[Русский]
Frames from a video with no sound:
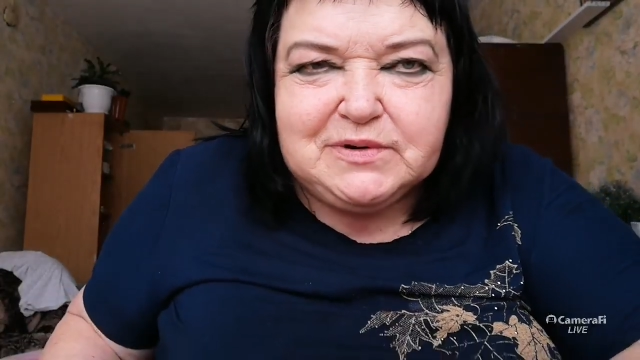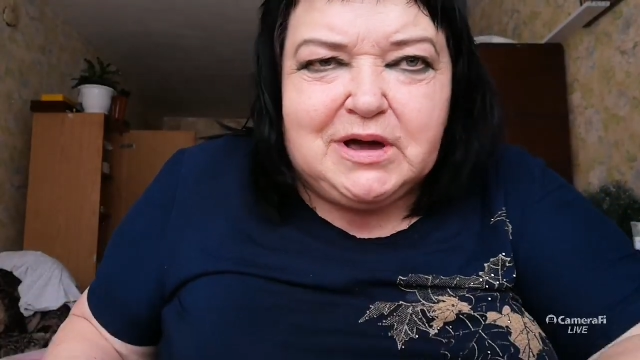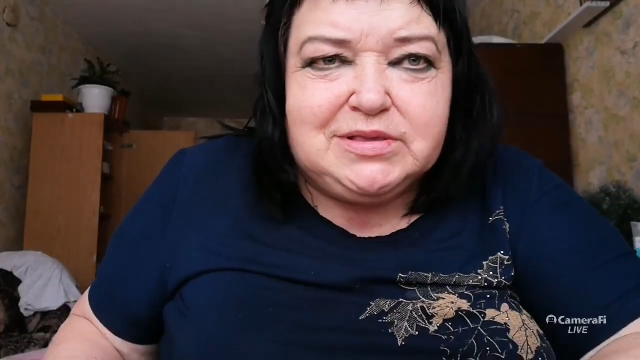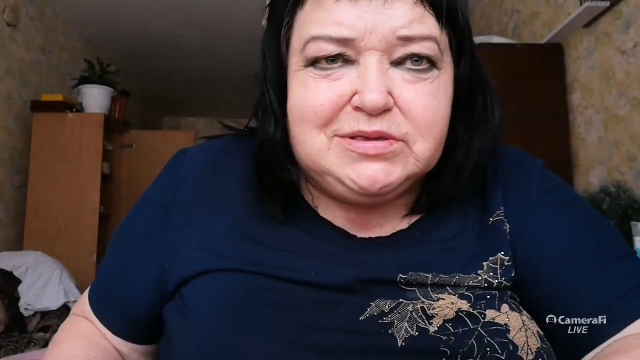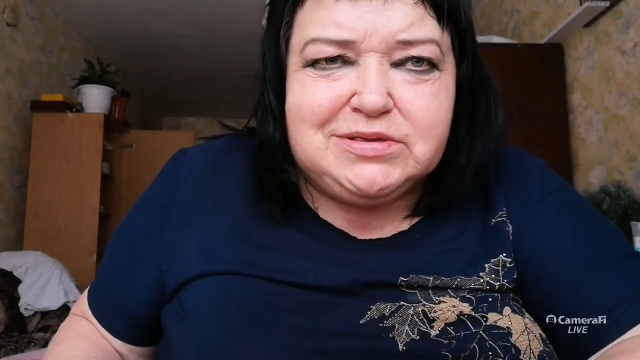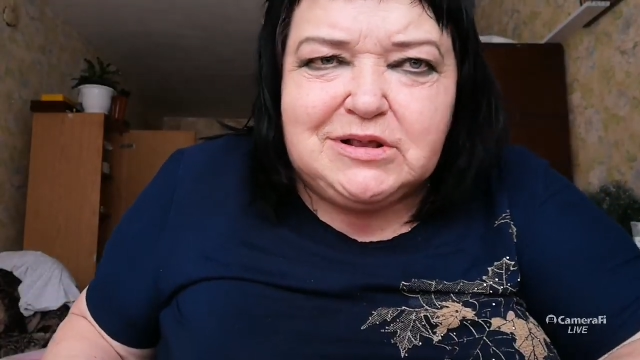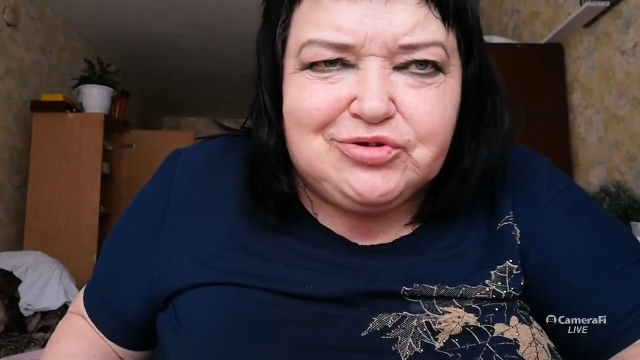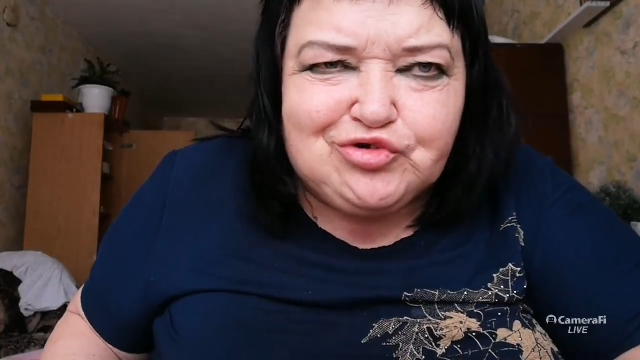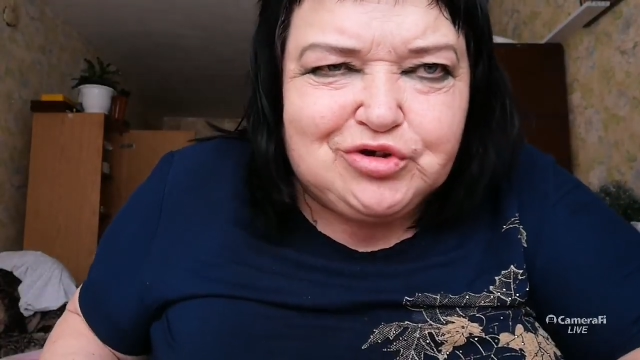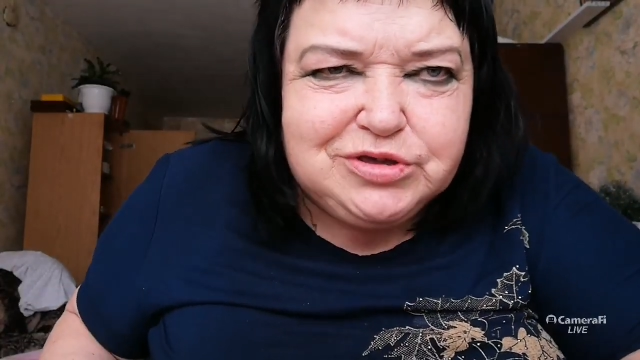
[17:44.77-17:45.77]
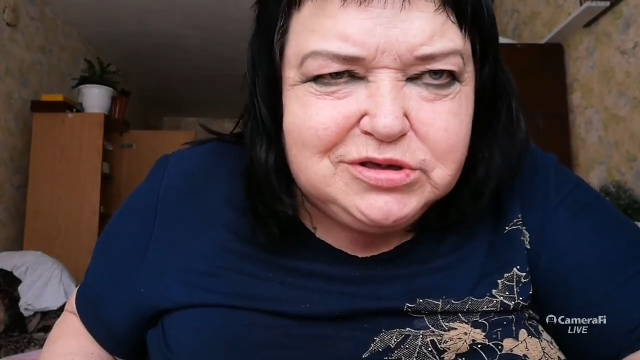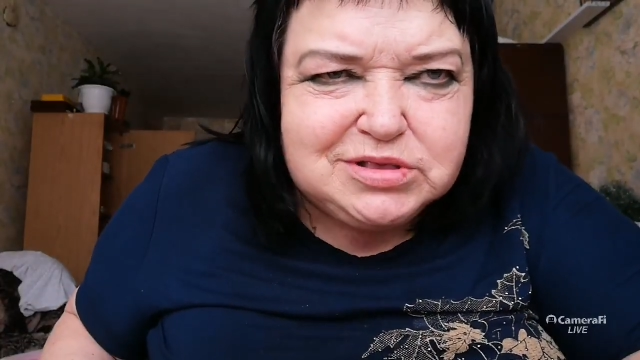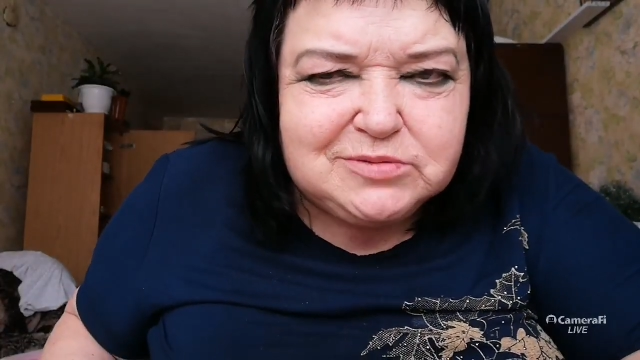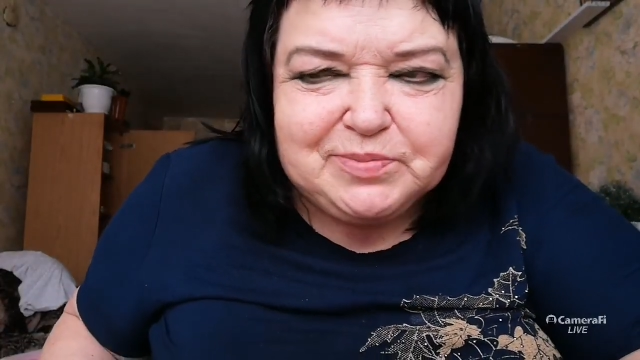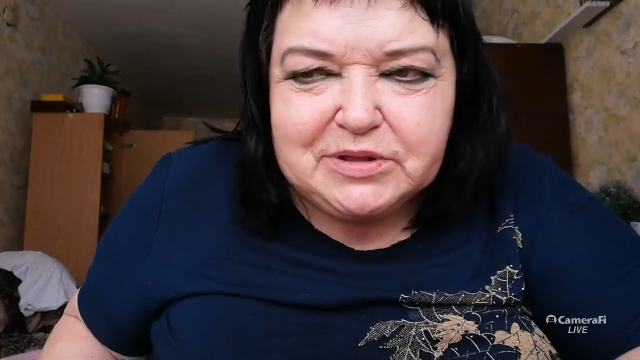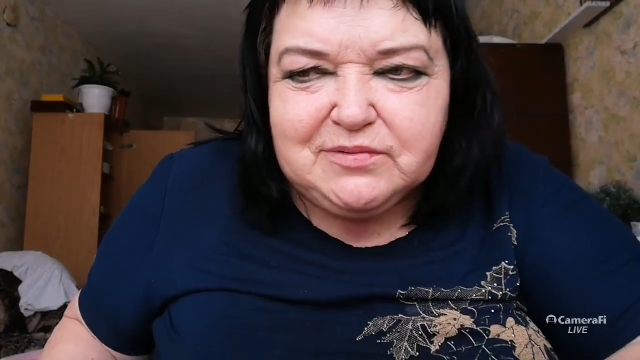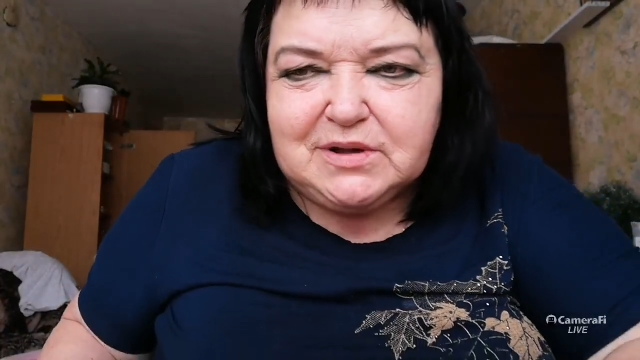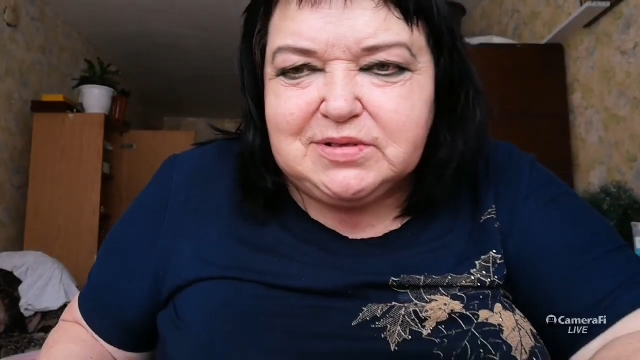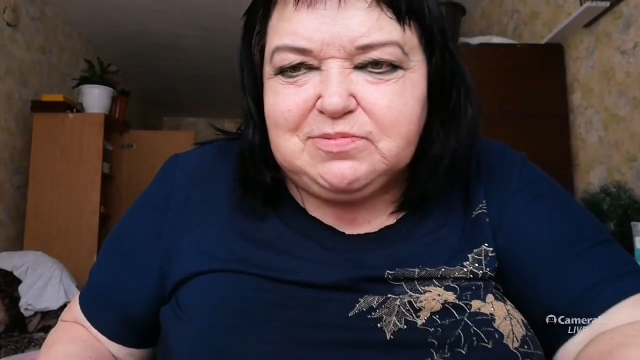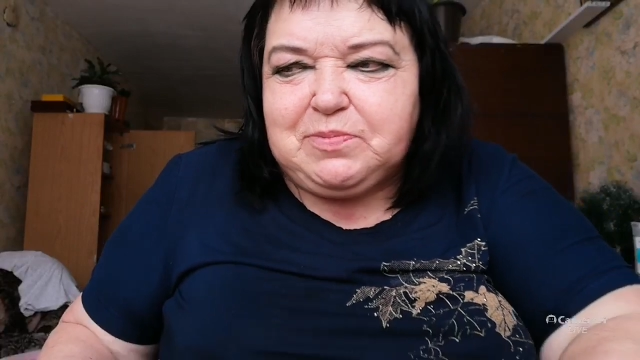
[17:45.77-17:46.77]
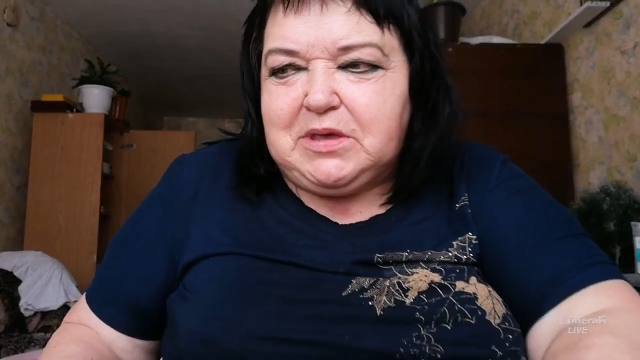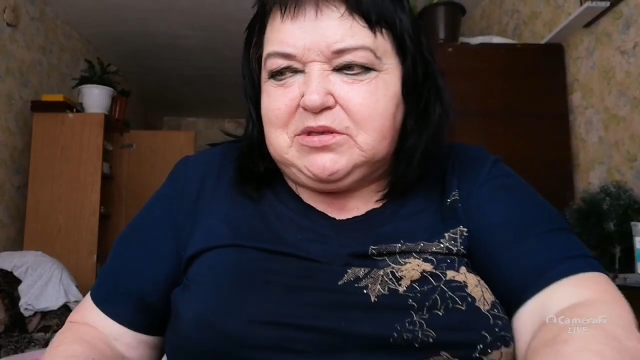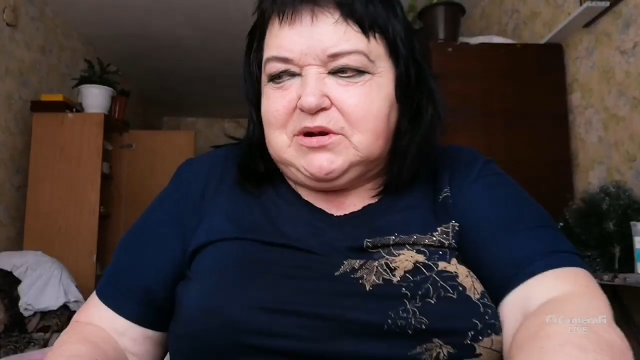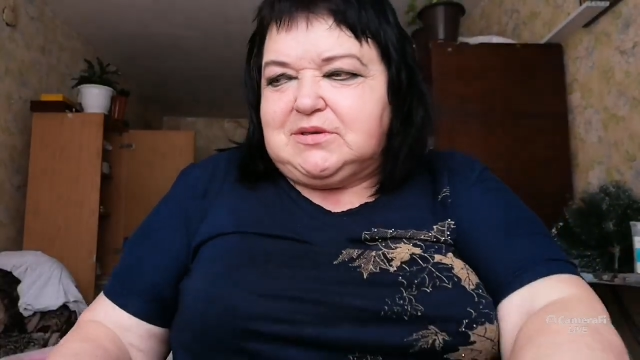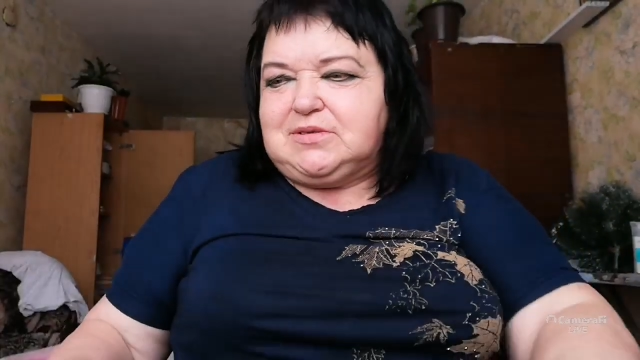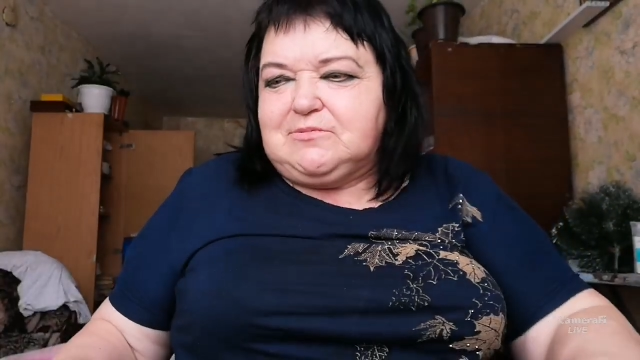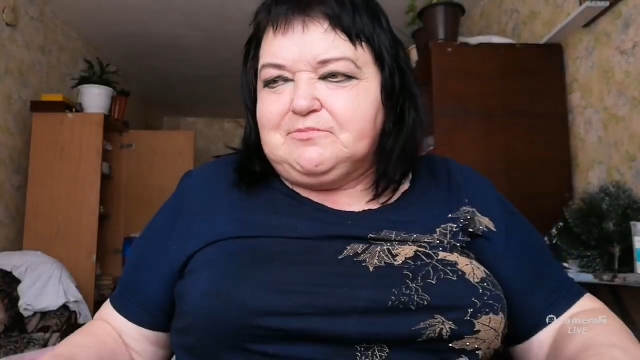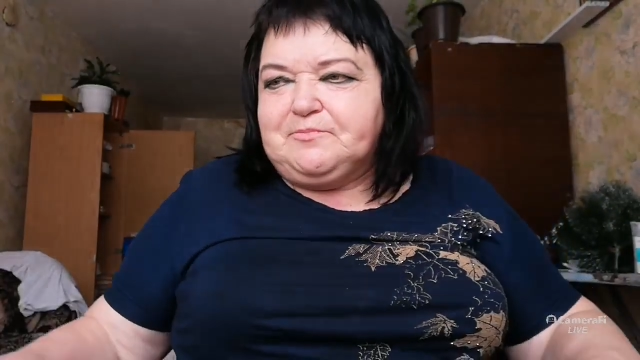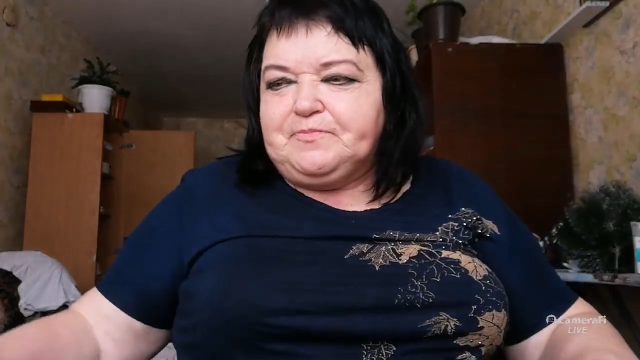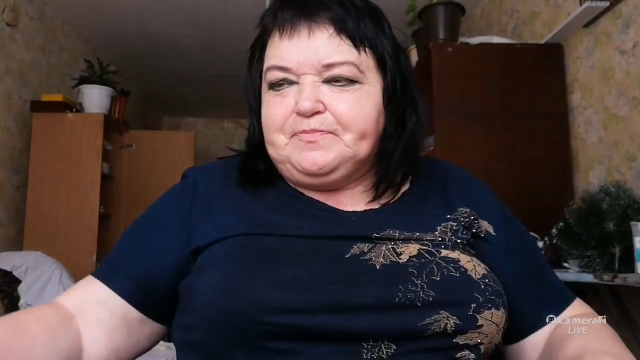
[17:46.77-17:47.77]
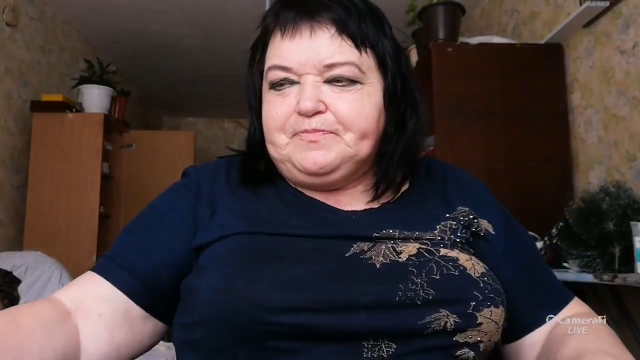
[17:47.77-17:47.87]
выходить или жениться по 25 раз.